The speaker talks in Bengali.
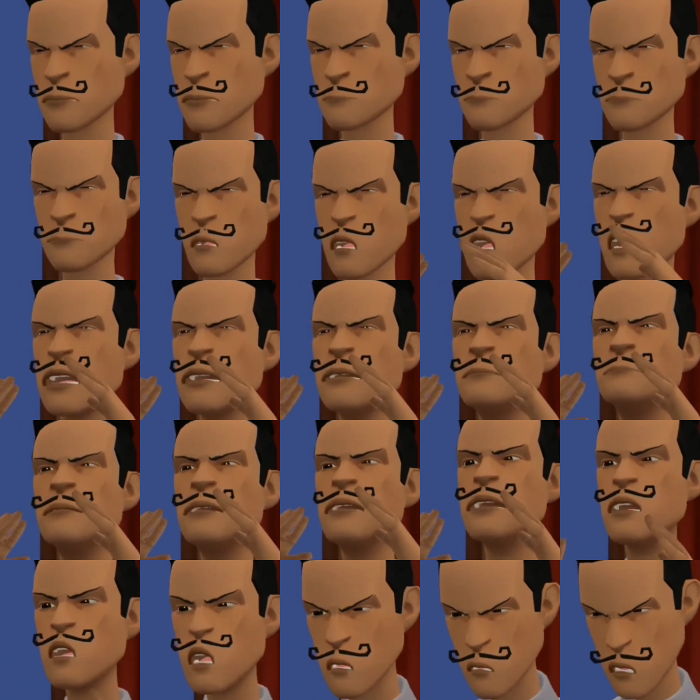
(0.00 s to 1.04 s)
আমি
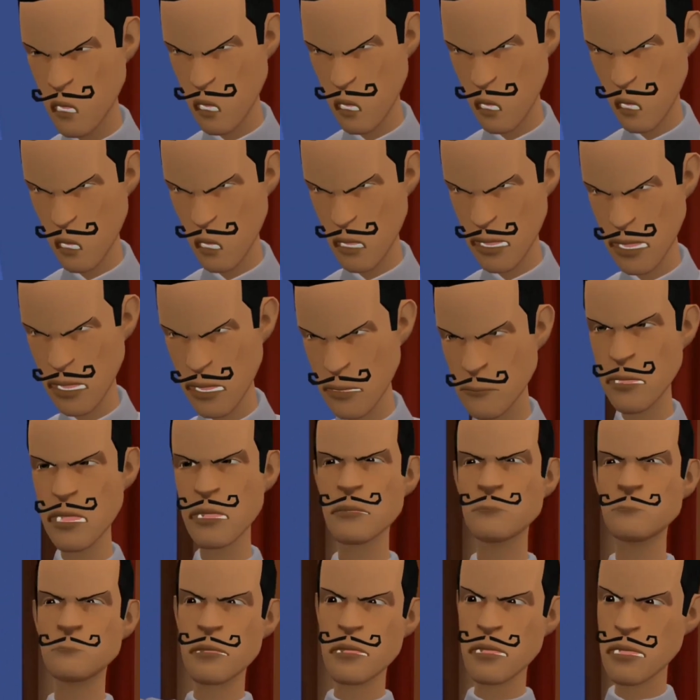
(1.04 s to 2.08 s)
কখনো জুয়া খেলার ধারে
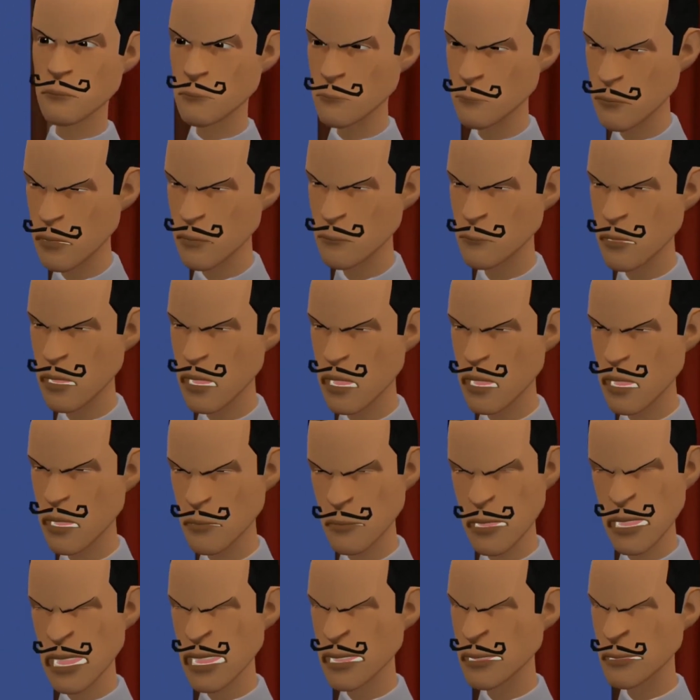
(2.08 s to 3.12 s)
কাছে পর্যন্ত যাই
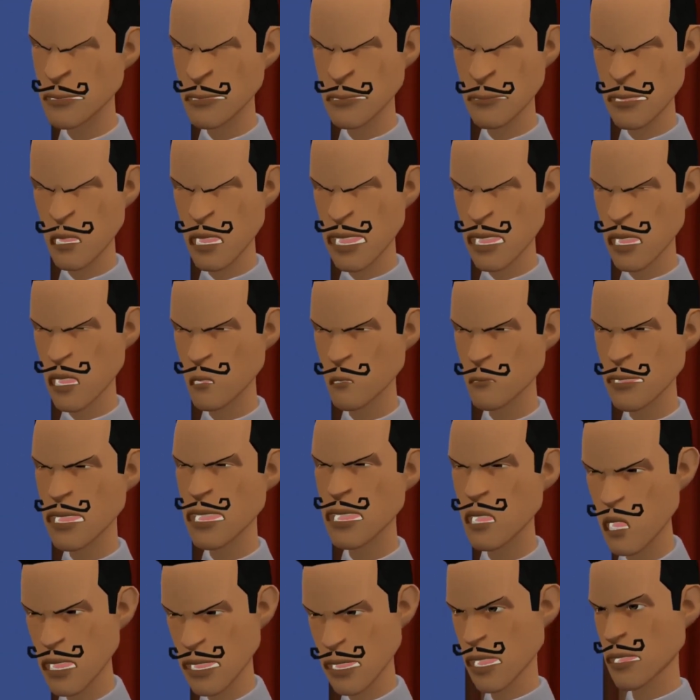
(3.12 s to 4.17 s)
নাই আর তুই
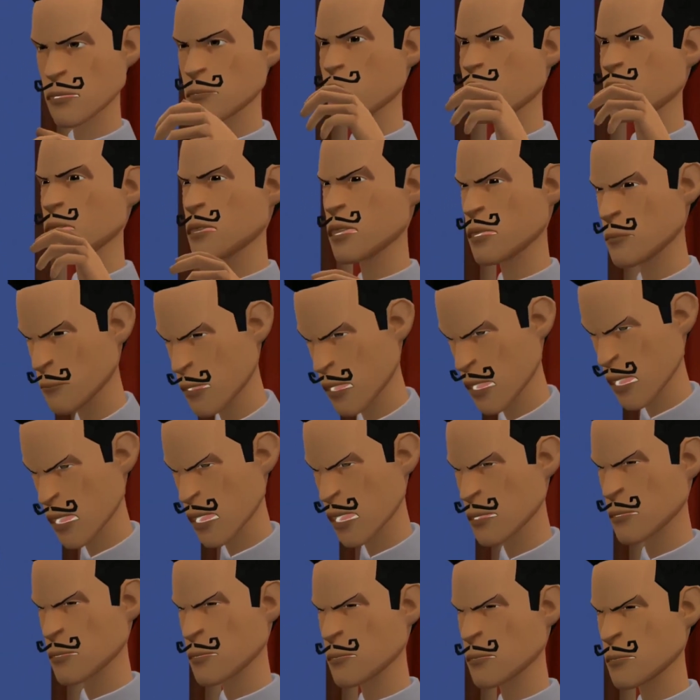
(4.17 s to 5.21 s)
আমারে জুয়া খেলতে
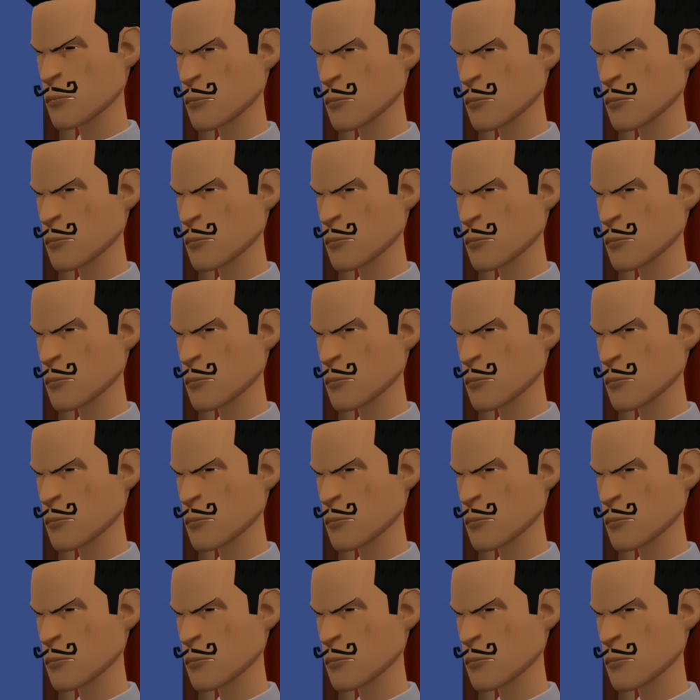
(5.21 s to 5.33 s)
কস